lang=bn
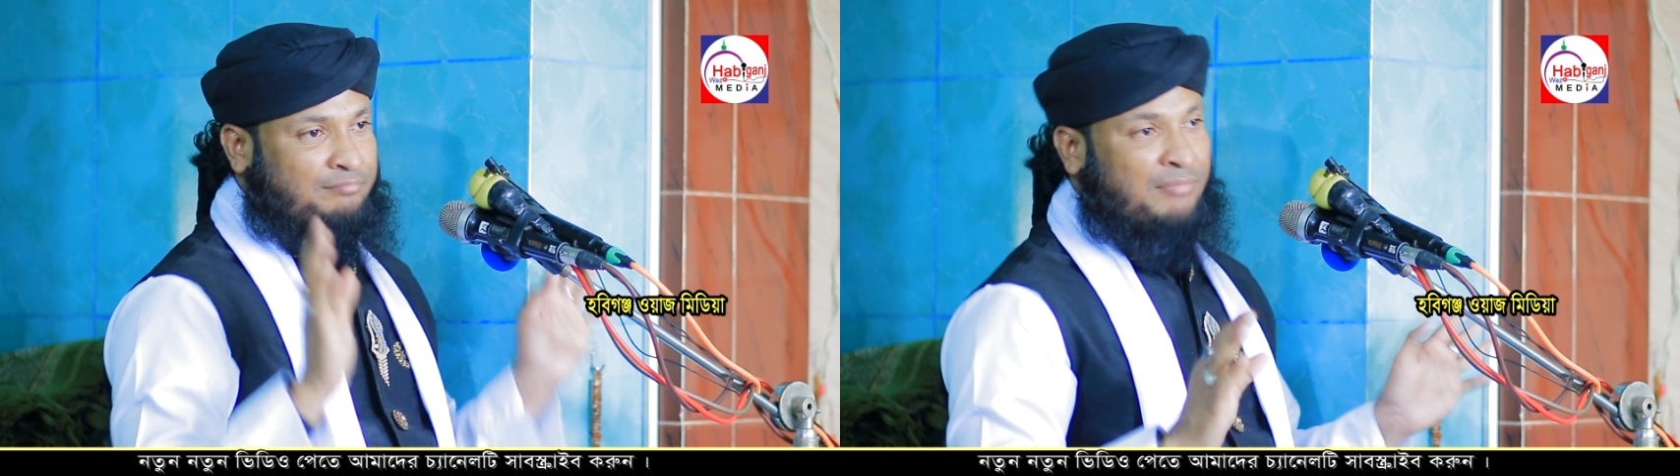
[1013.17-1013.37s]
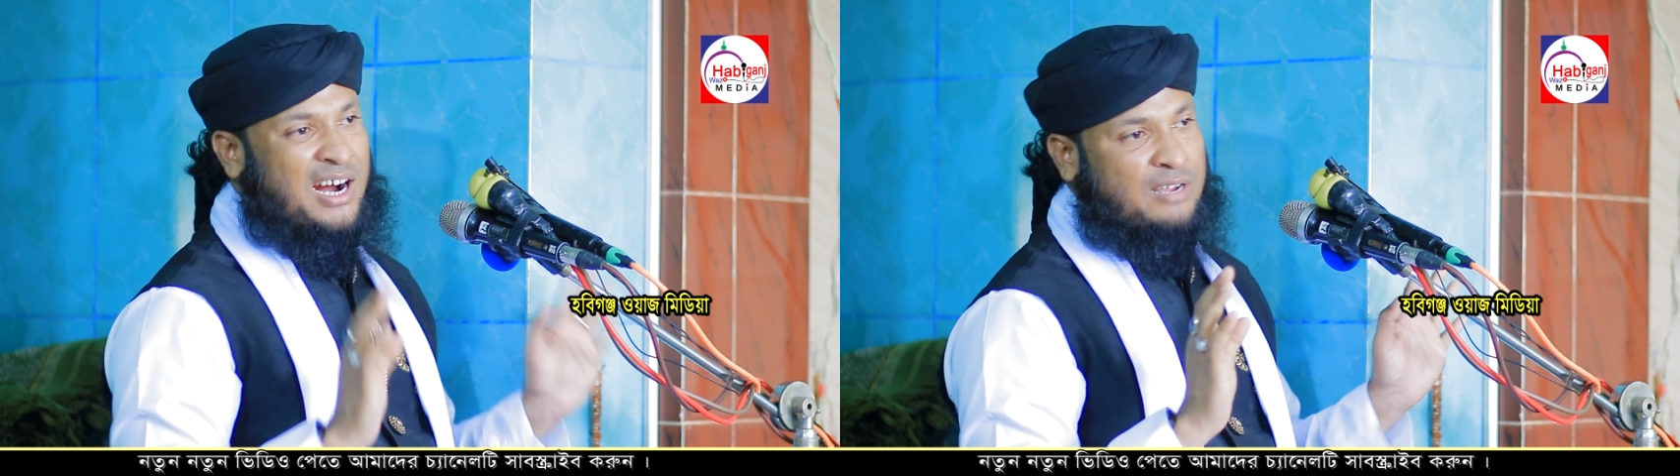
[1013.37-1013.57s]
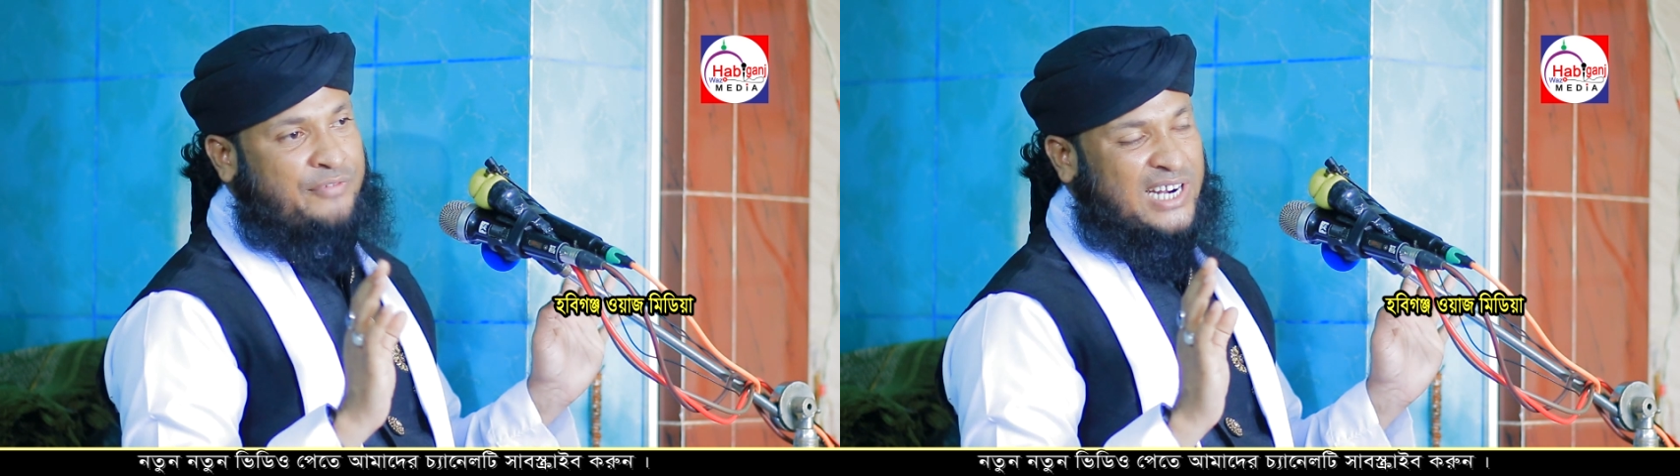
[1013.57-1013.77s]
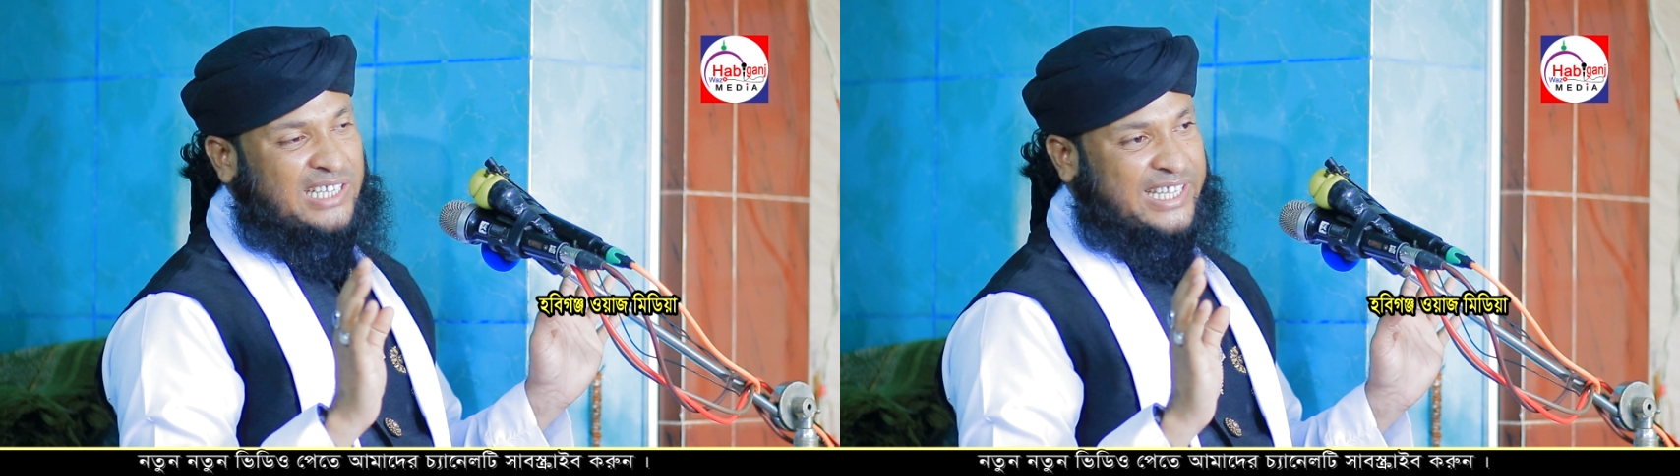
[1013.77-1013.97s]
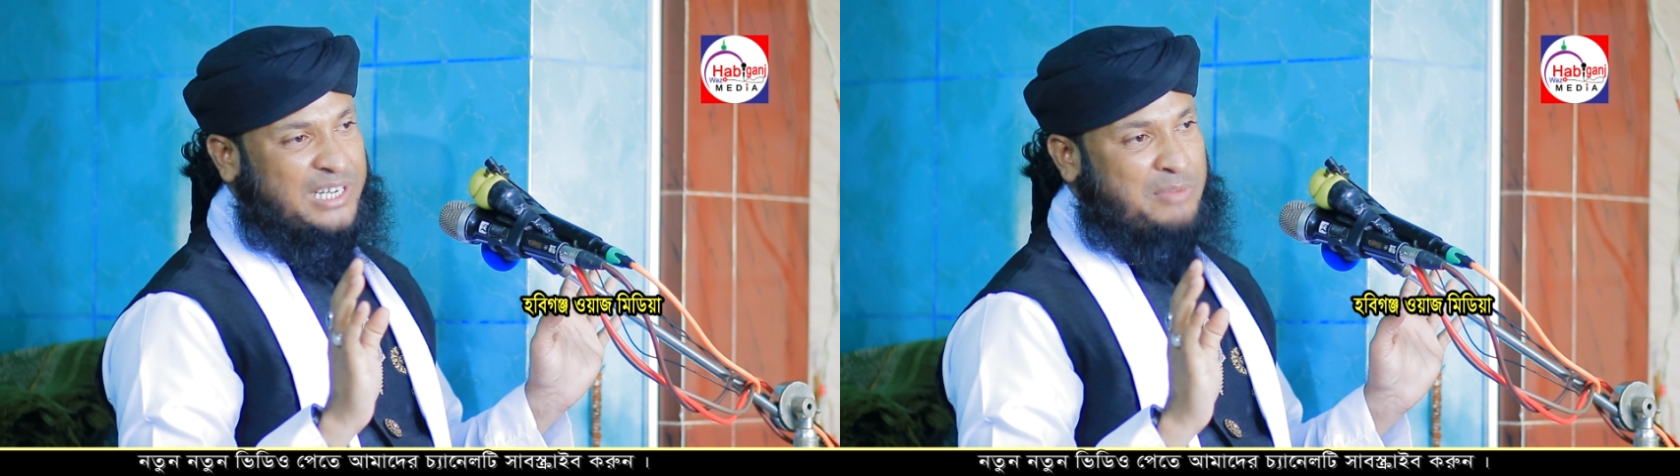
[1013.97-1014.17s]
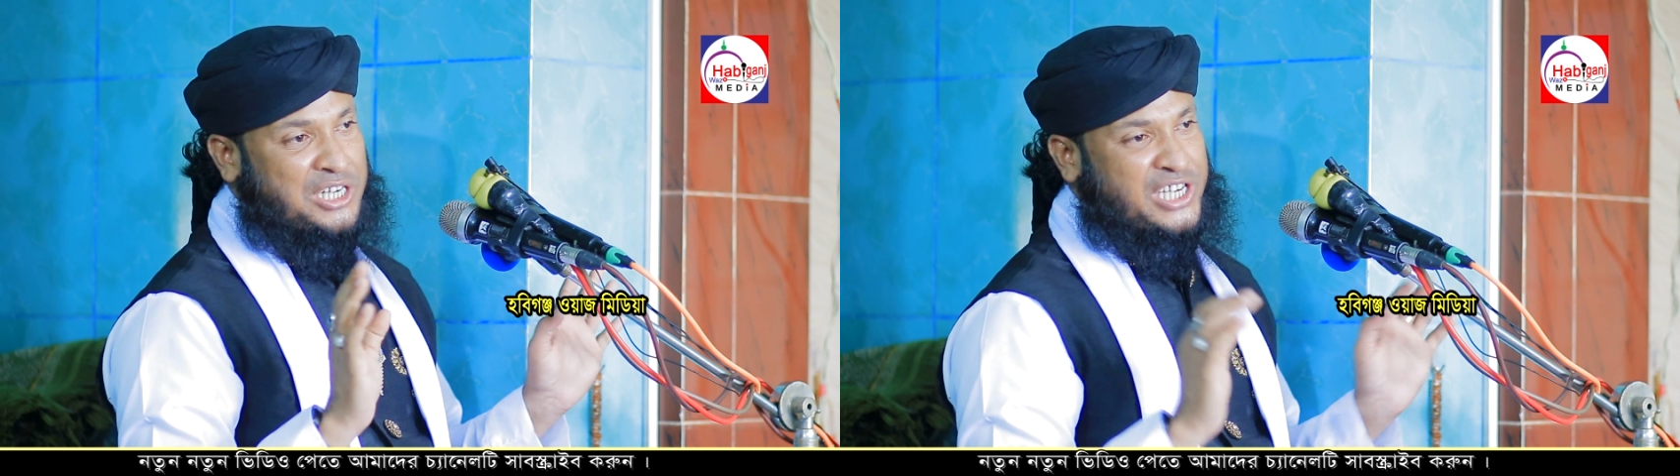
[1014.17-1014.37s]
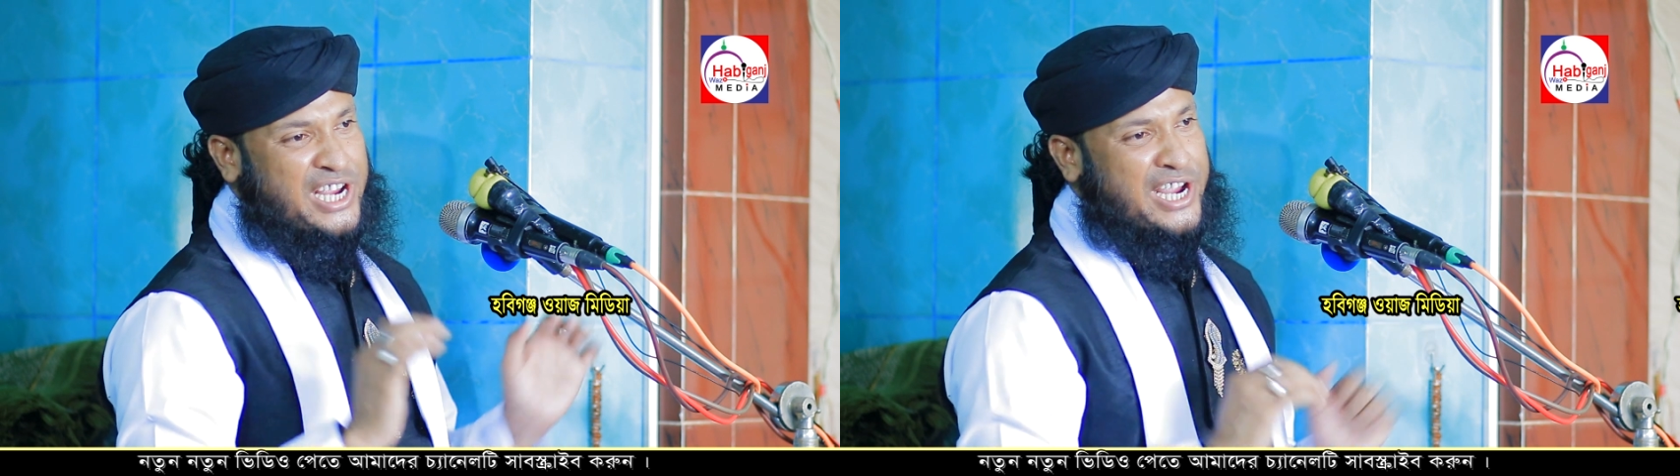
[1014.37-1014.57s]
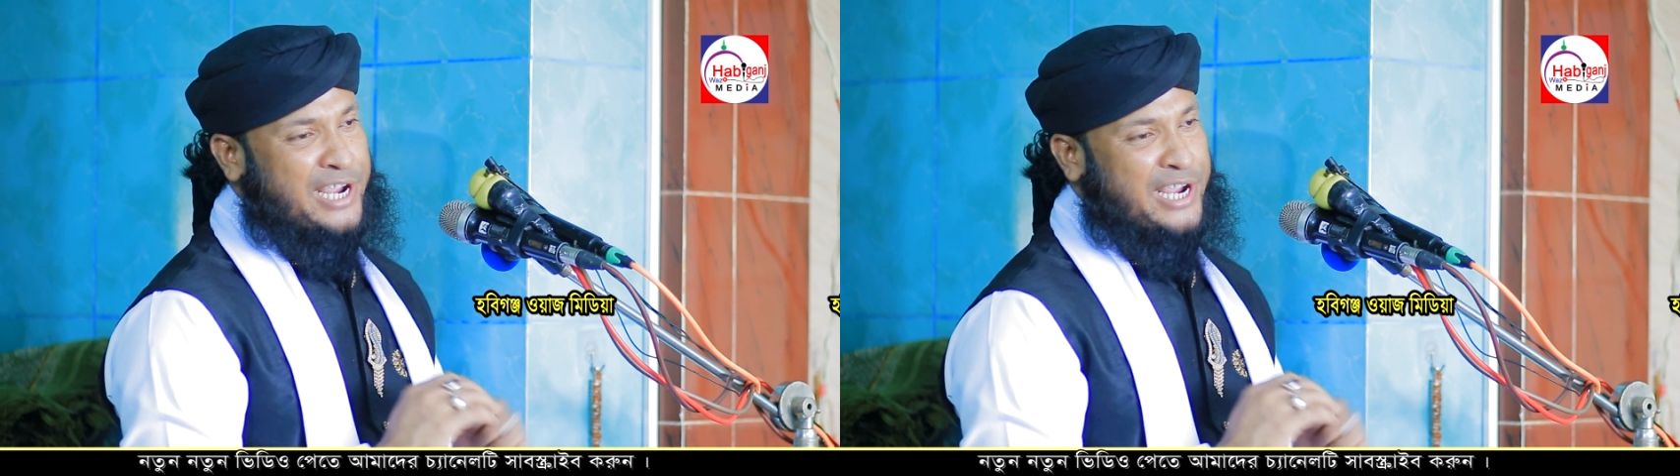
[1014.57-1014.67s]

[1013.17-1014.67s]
মাগফিরাতের মাসে